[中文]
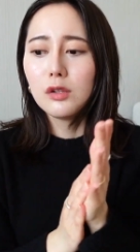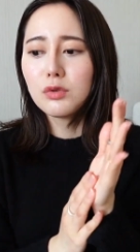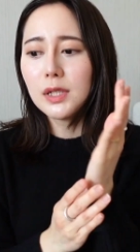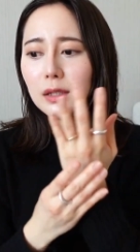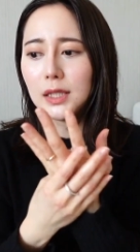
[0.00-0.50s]

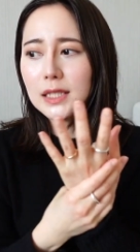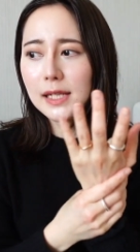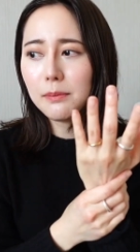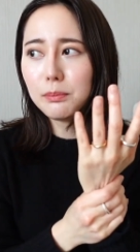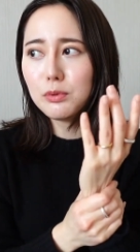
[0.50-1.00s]
所以呢一
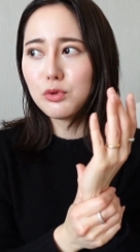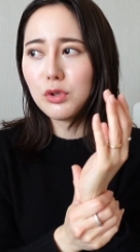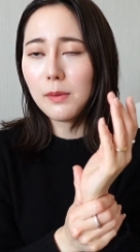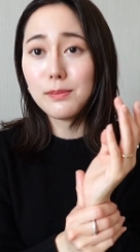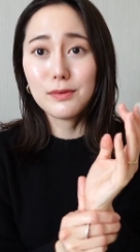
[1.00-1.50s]
天不需
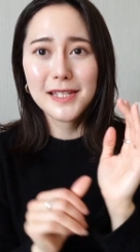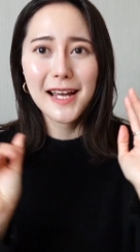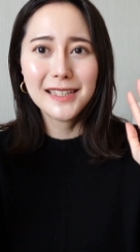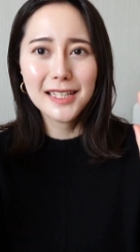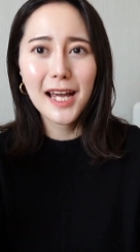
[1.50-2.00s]
要补
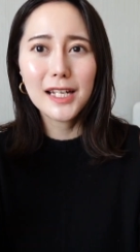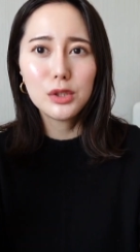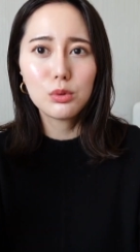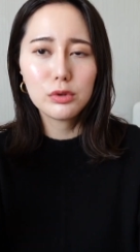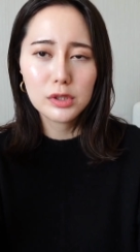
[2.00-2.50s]
擦太
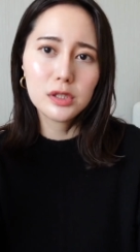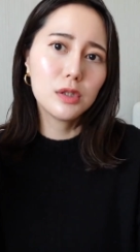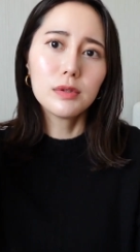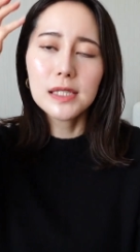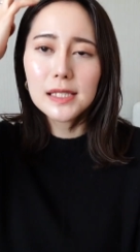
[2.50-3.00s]
多次，
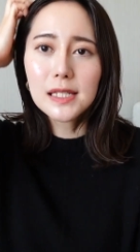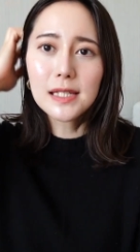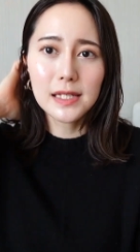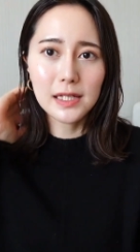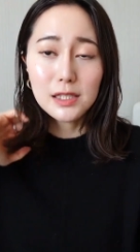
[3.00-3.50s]
尤其现
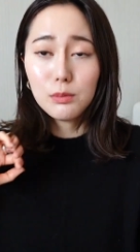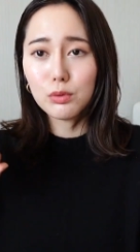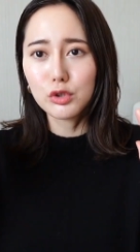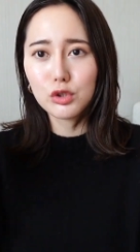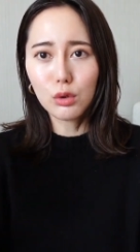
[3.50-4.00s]
在也已经
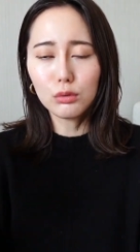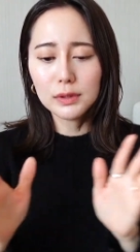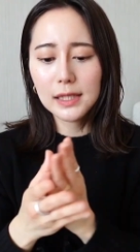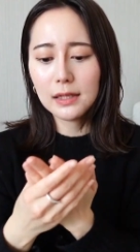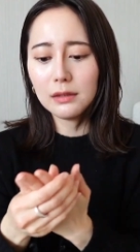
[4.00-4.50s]
不是冬
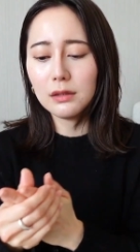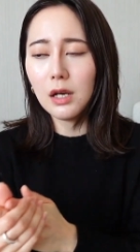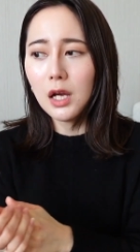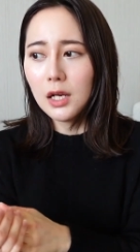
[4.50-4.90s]
天了。